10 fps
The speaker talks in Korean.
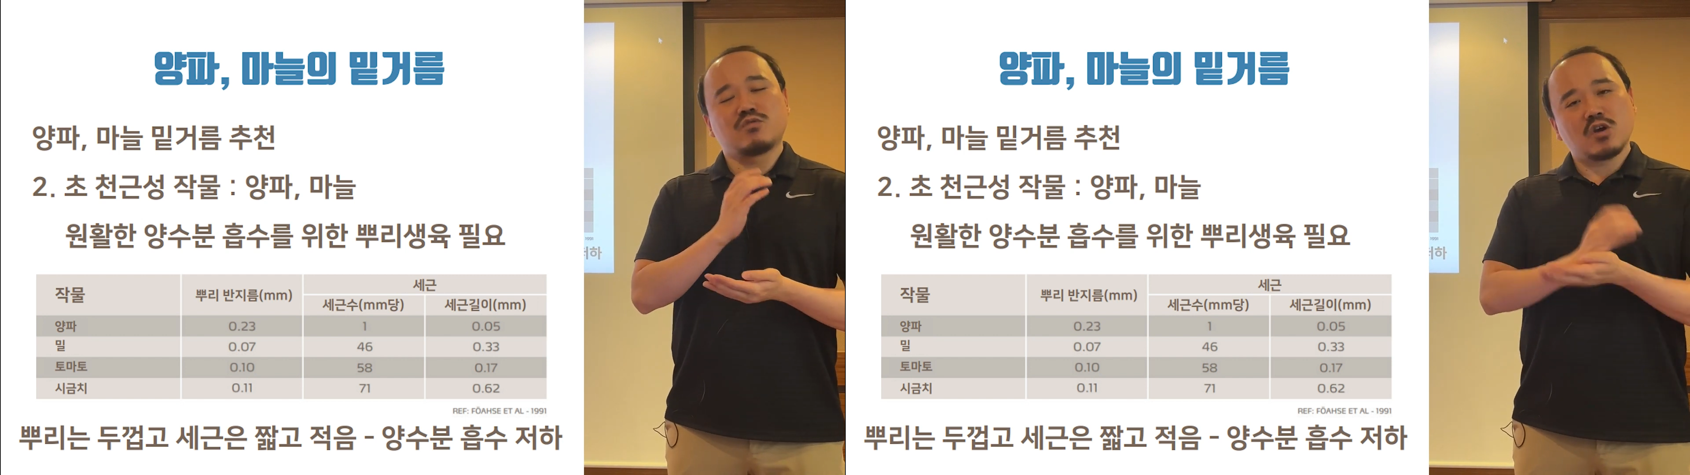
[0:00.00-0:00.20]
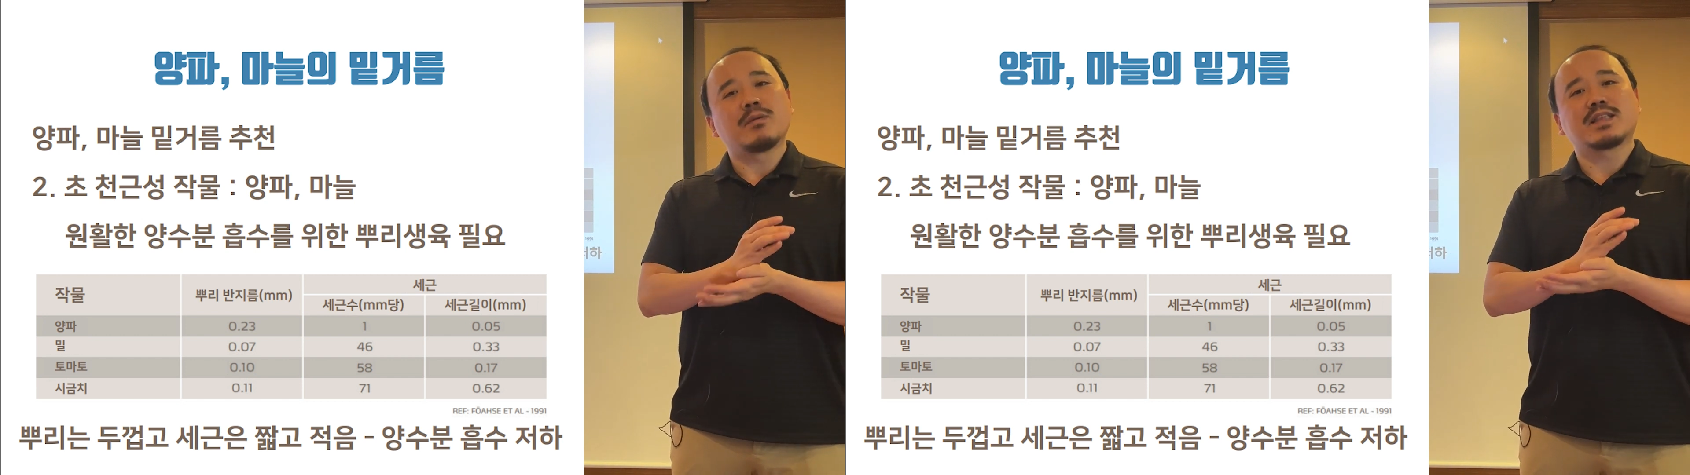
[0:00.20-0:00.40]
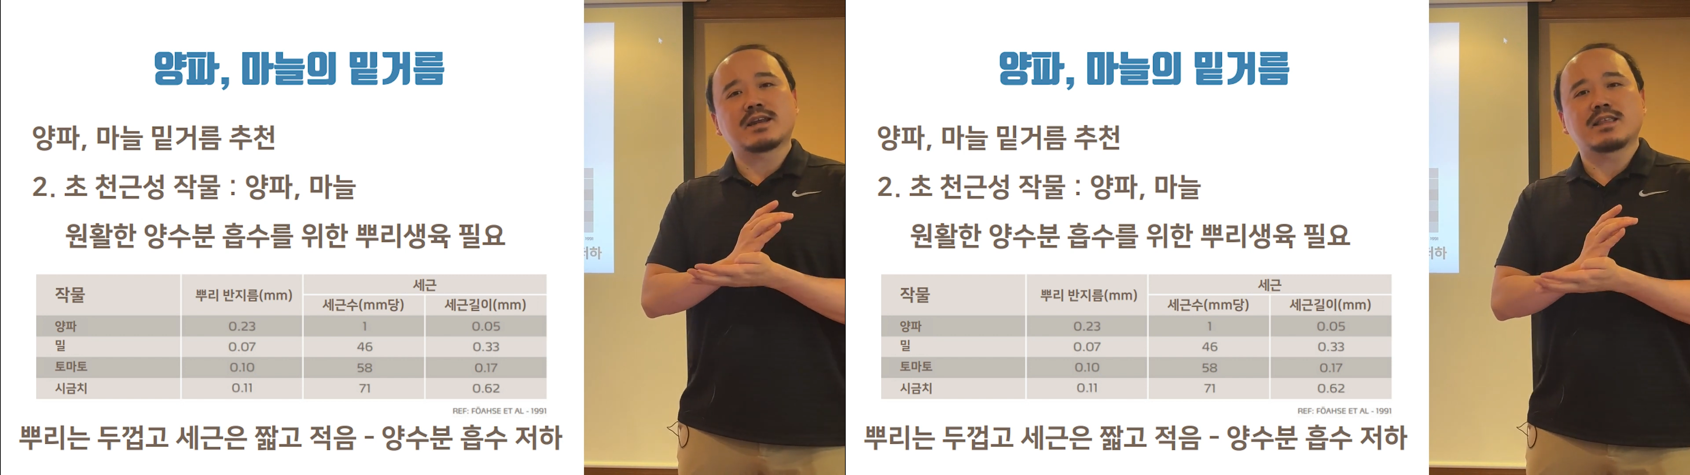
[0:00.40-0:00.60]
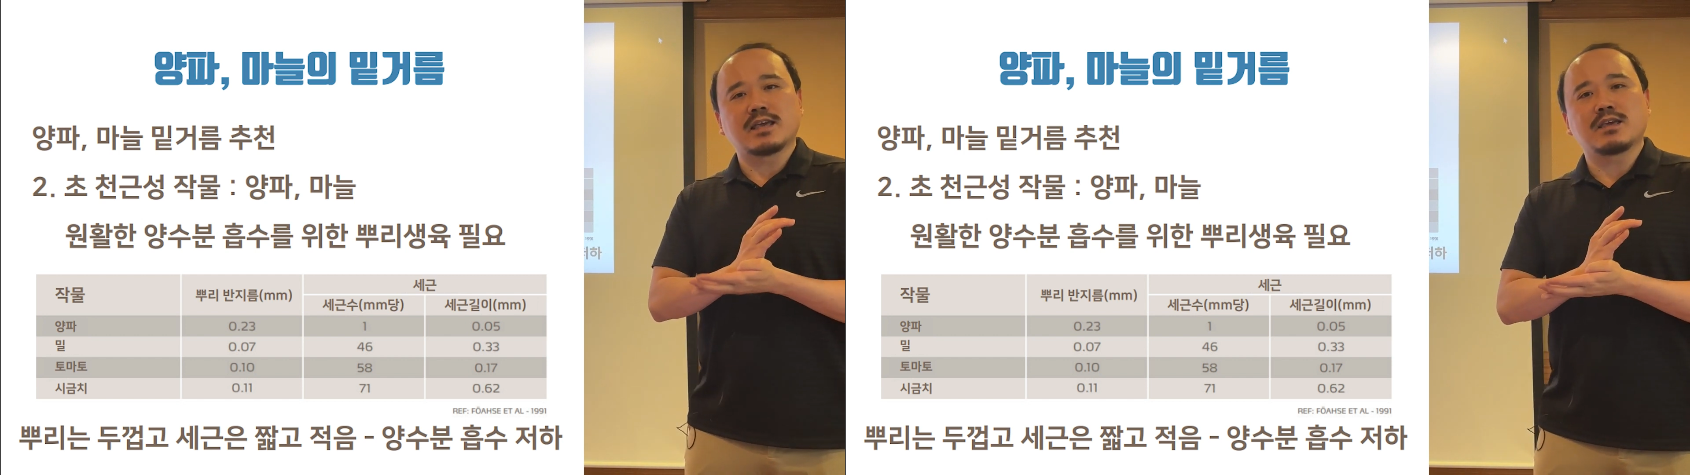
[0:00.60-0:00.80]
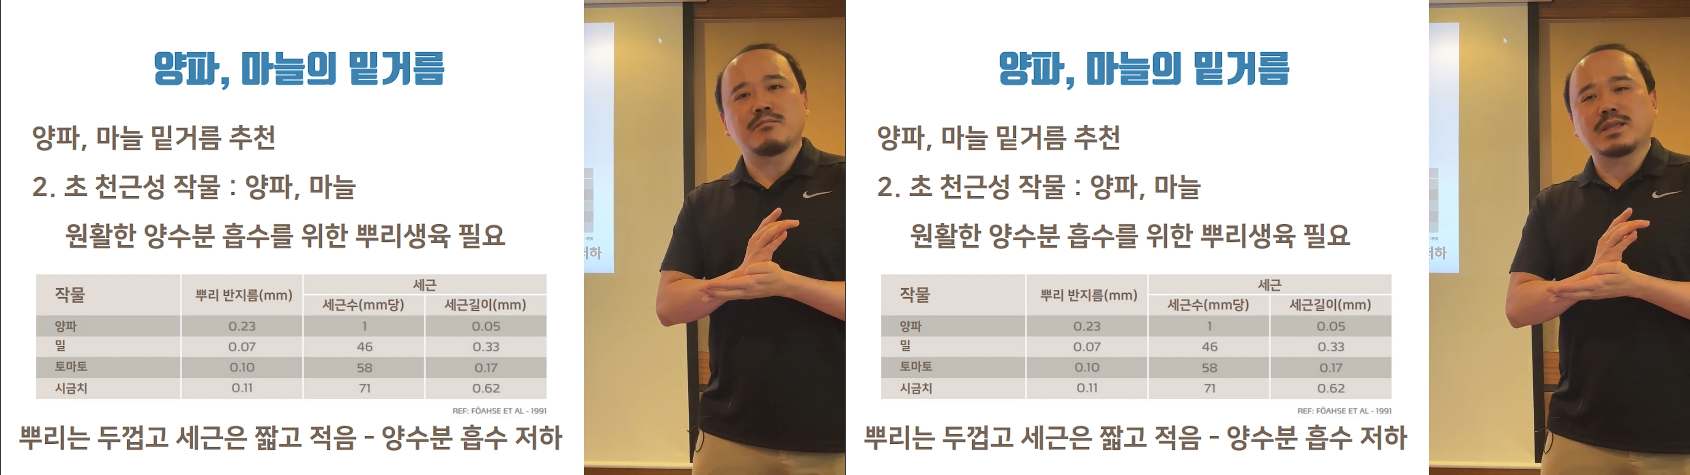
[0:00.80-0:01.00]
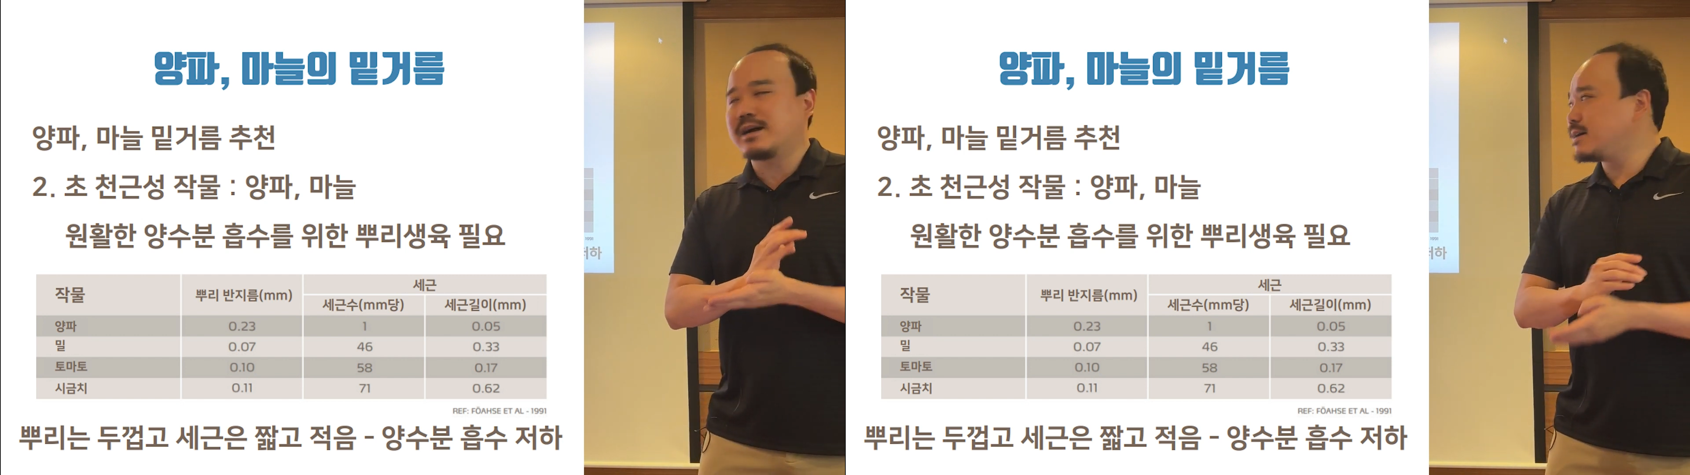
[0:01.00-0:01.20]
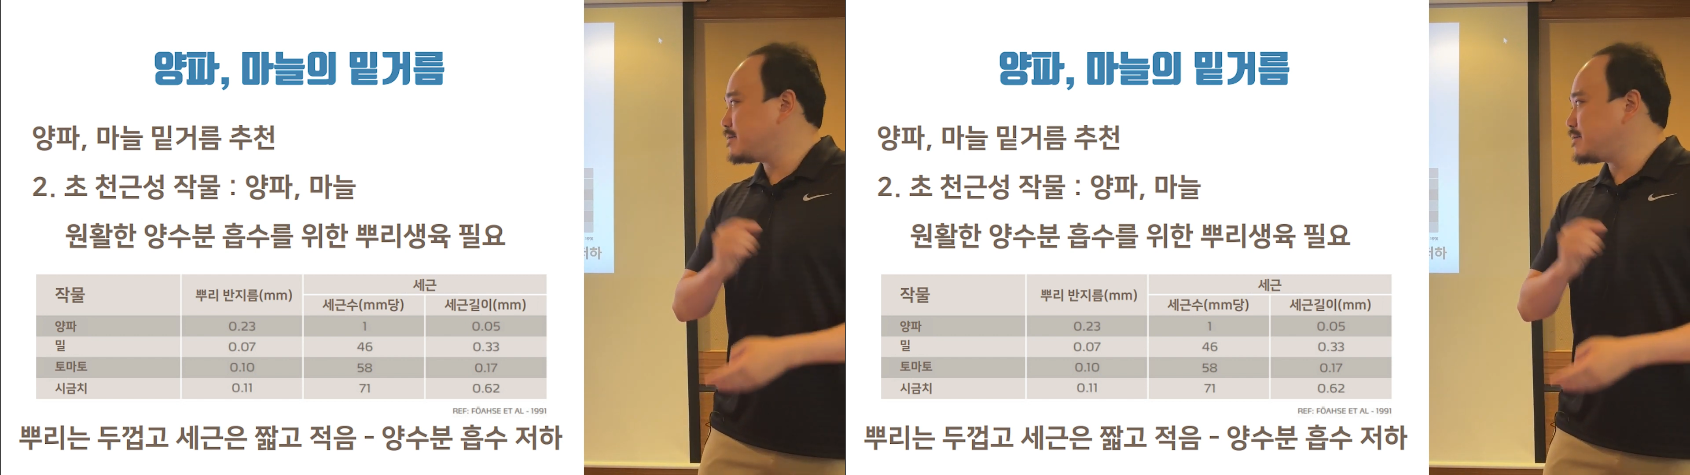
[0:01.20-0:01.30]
위험하다는 얘기입니다.